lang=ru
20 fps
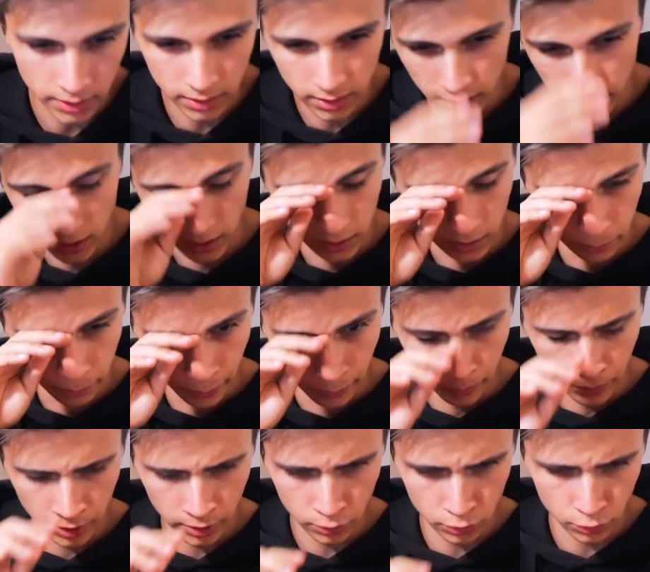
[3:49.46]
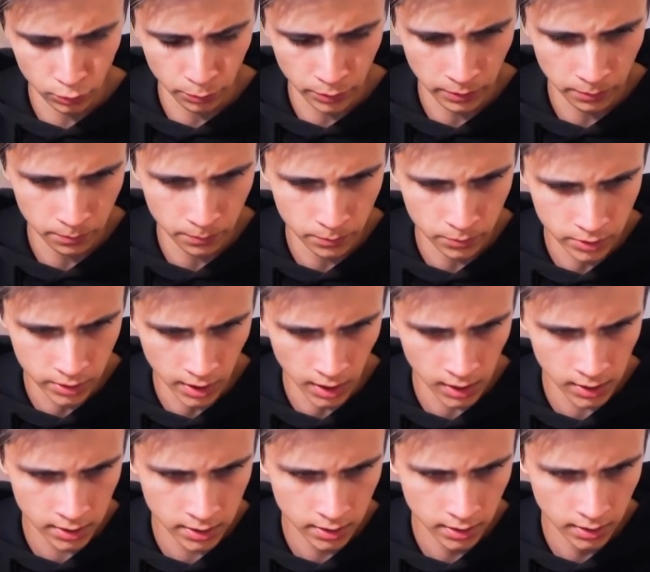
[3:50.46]
какие-то помехи, что прям
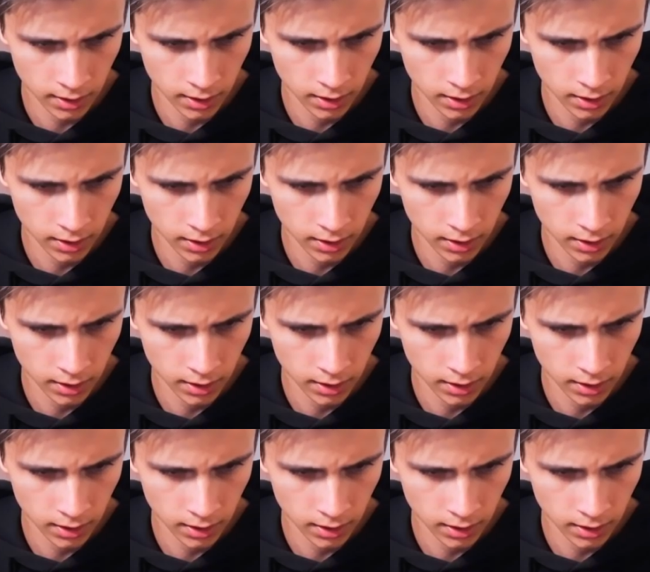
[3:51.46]
жесть.